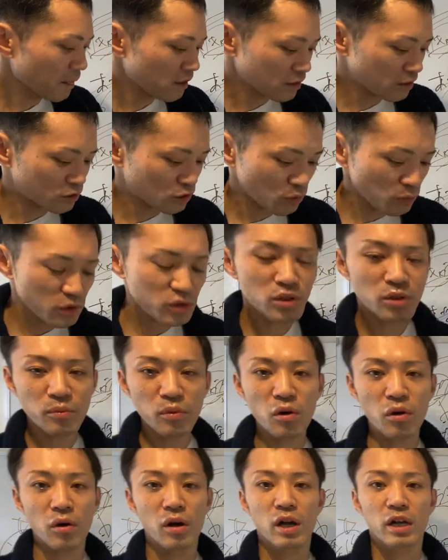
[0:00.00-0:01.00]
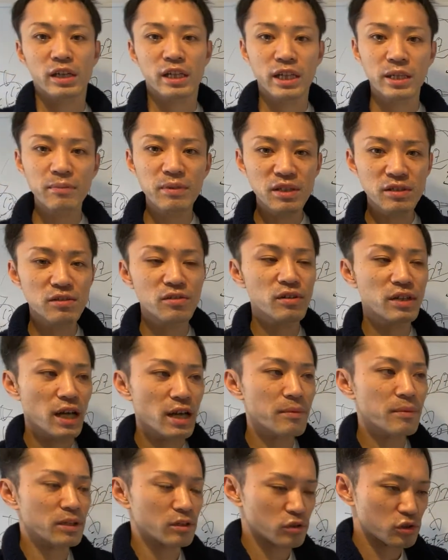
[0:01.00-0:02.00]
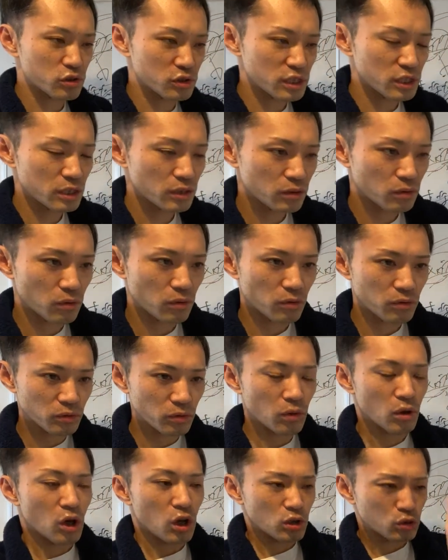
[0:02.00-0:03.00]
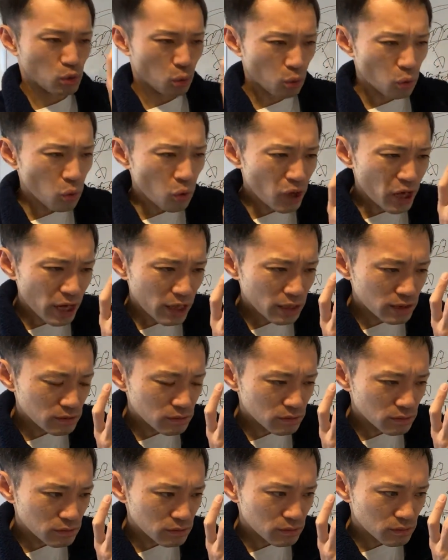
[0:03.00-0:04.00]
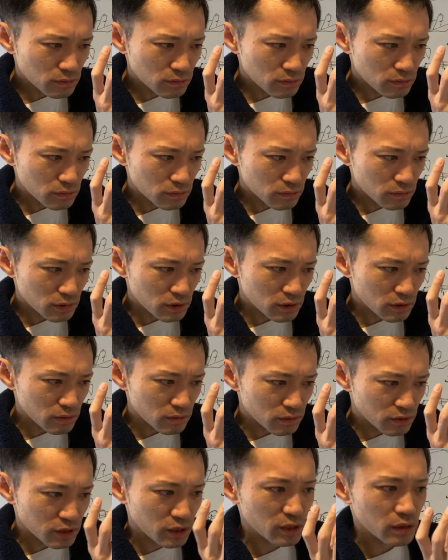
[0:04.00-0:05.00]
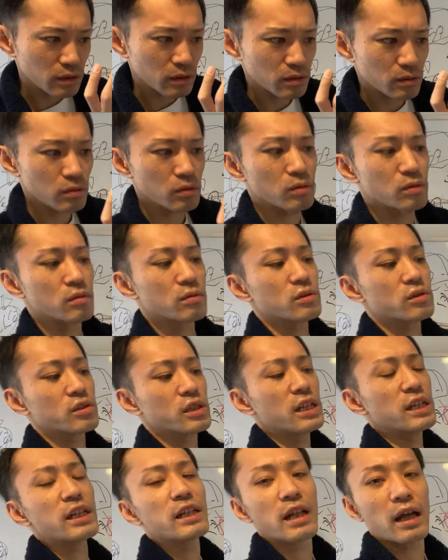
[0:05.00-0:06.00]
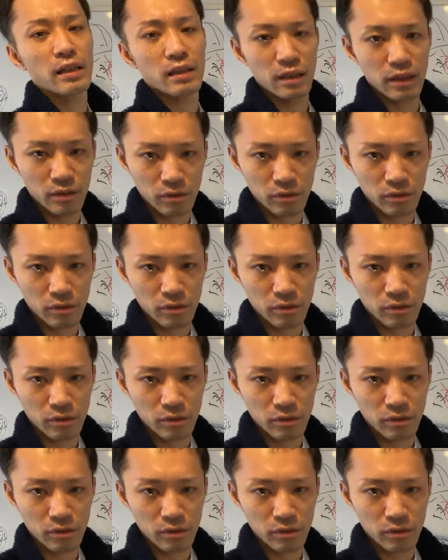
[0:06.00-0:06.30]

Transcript: そもそも「鬼滅の刃」の主人公のどこが好ききになんねん